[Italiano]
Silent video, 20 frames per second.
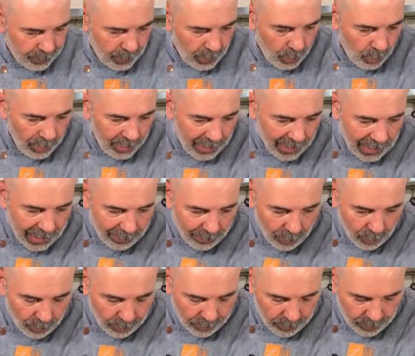non li
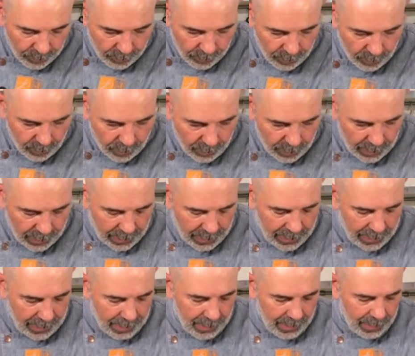lavo...
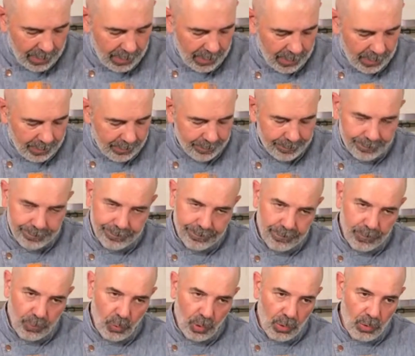Um,
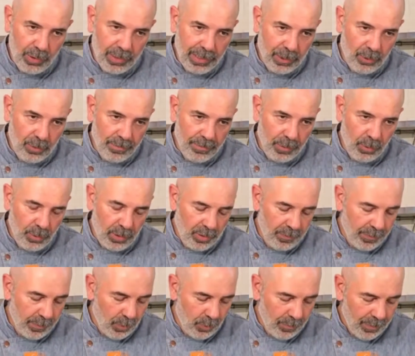quando li tengo in
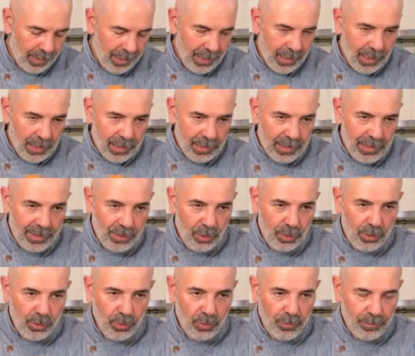frigorifero, di
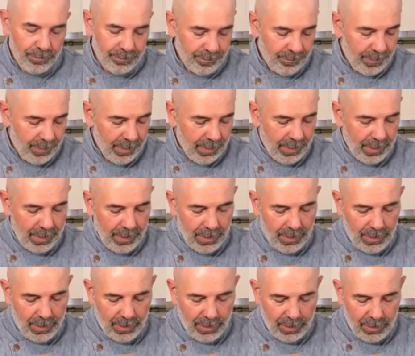solito
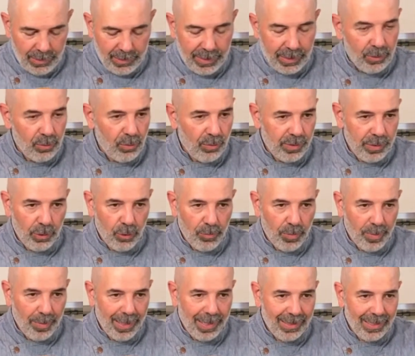li tengo così
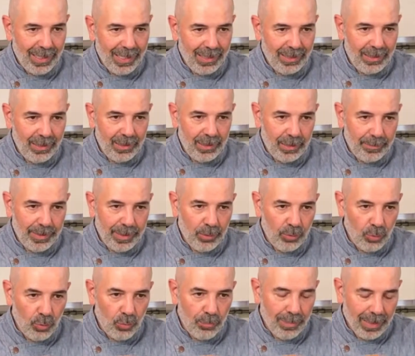come me li ha dati, li
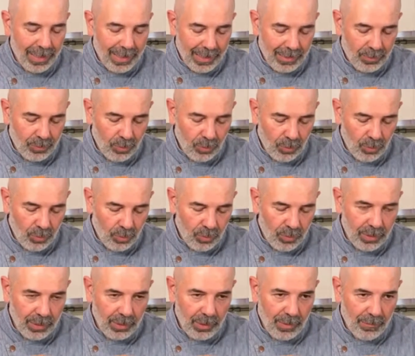metto in un barattolo,
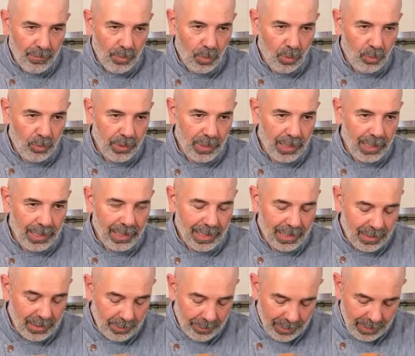con, li avvolgo nella
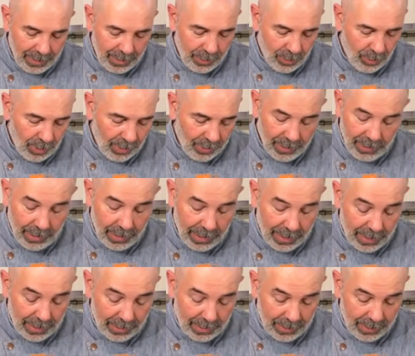carta pellicola, eh,
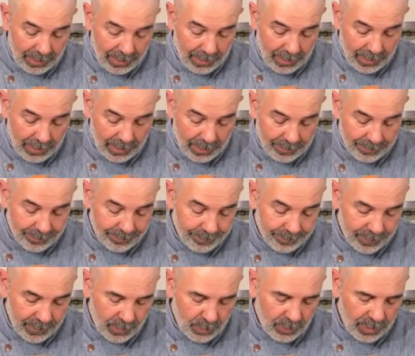nella carta da,
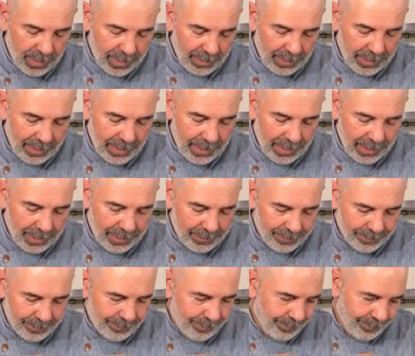mm, scusate,
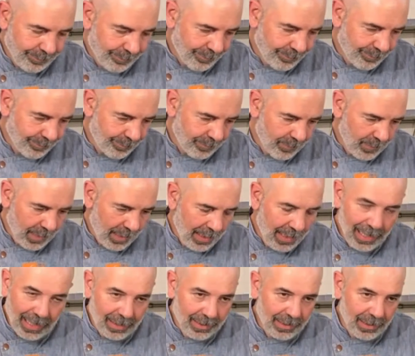da, mm,
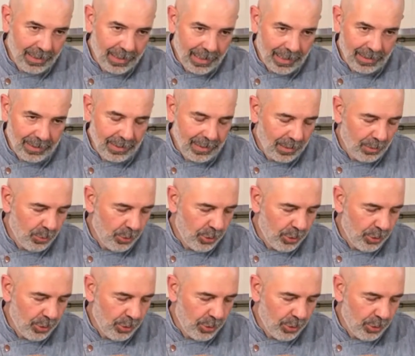la carta, la carta da